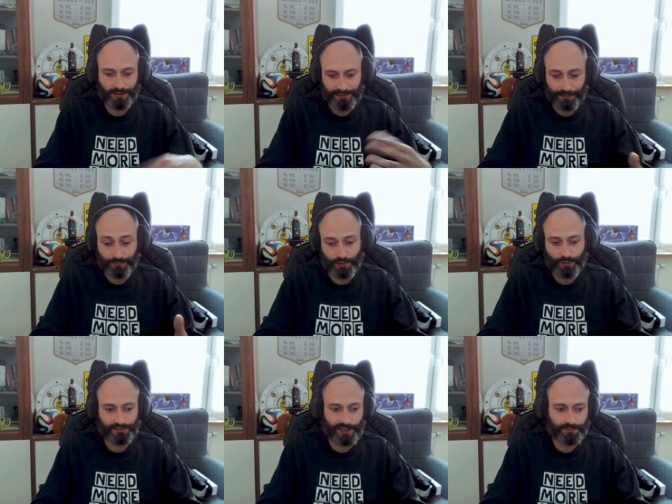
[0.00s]
die
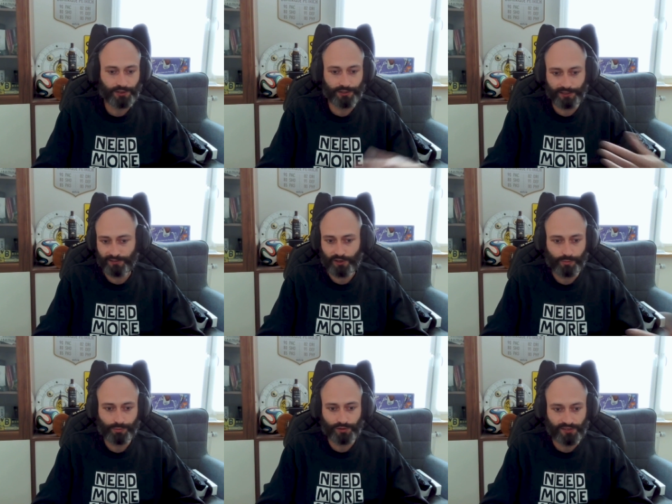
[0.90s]
Anforderung selbst, sondern geht es auch
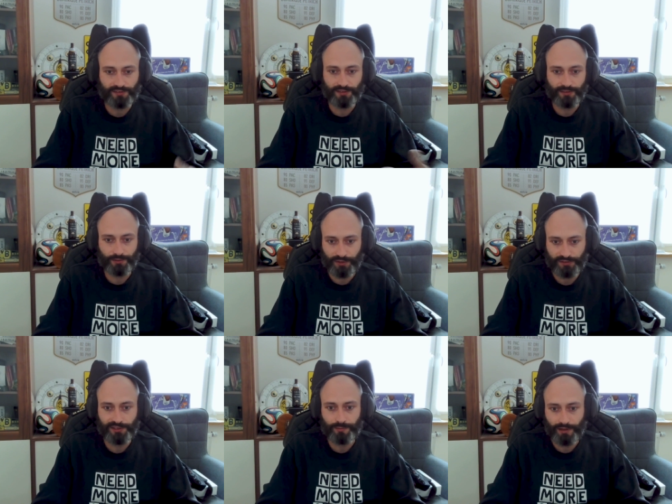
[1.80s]
um Prozesse, um das
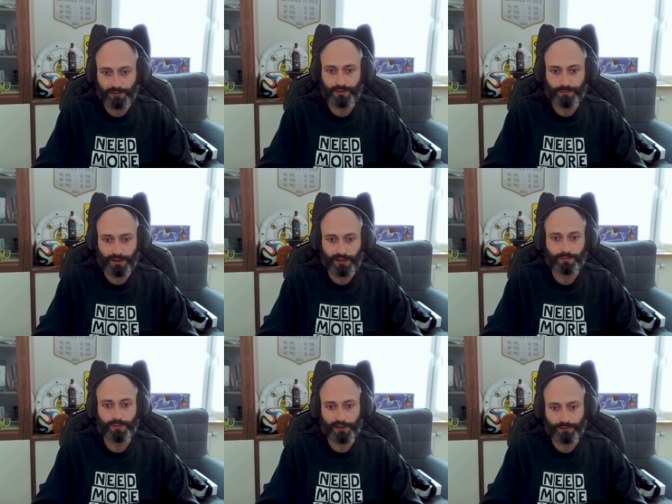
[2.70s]
Team all, im
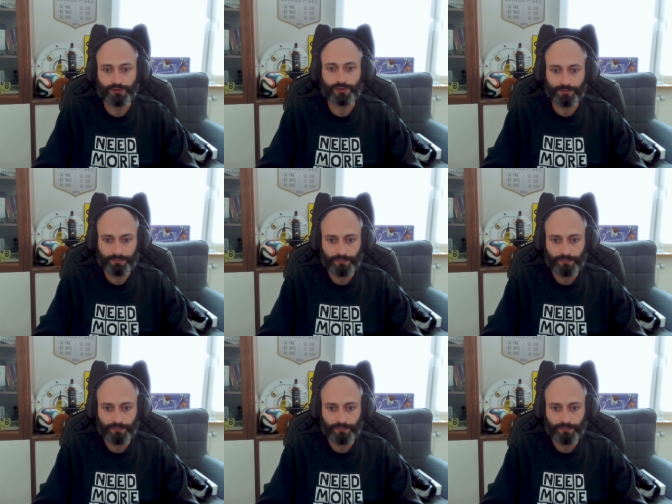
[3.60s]
Allgemeinen und so.